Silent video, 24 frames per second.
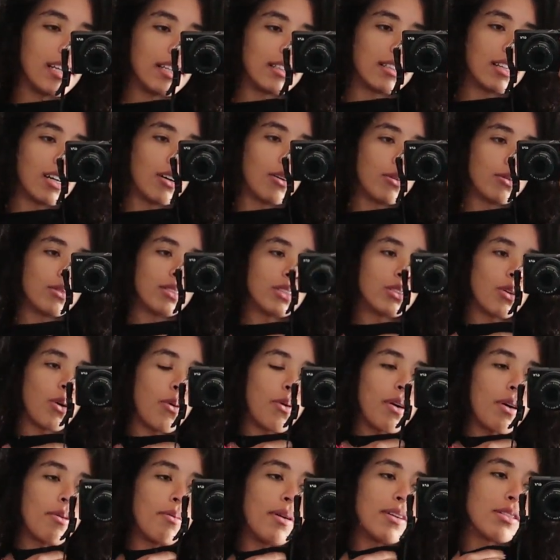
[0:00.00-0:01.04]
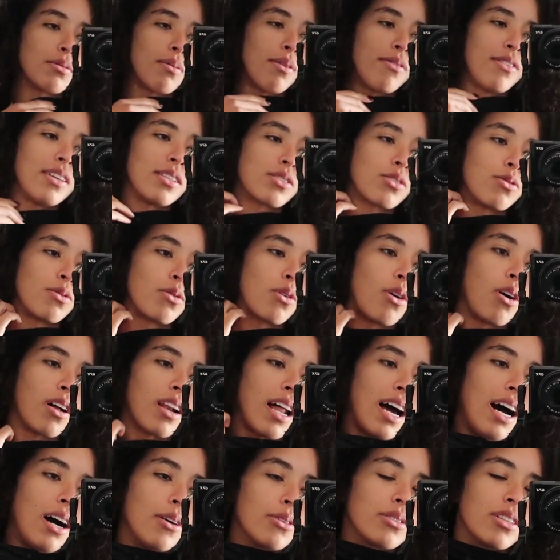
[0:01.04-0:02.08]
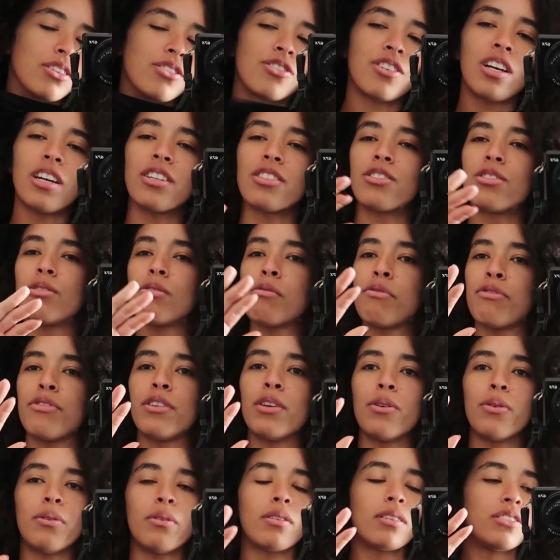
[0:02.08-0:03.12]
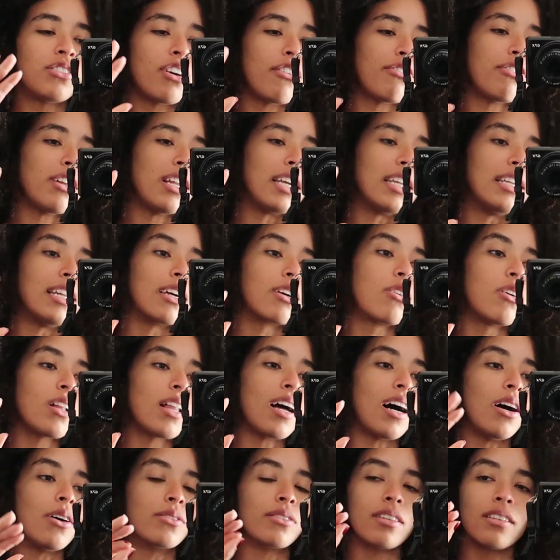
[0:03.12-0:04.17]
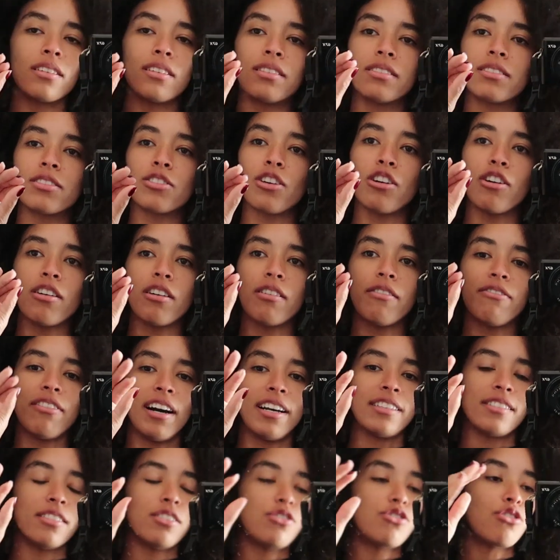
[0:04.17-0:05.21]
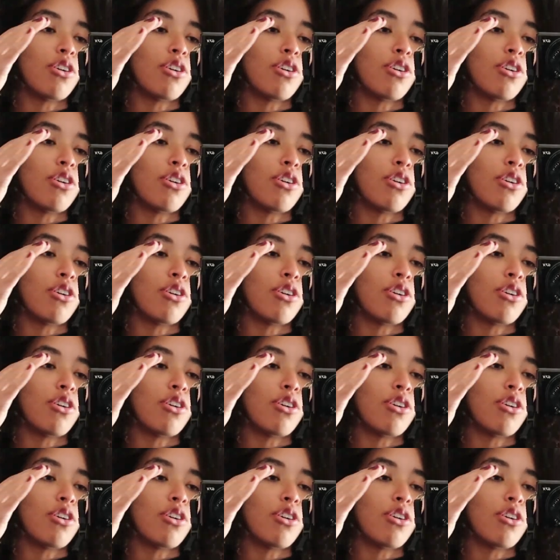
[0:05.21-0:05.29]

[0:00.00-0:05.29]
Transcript: Então estou eu mais uma vez com gola alta. Gente, no frio, já falei, né, gola alta. Só vai, se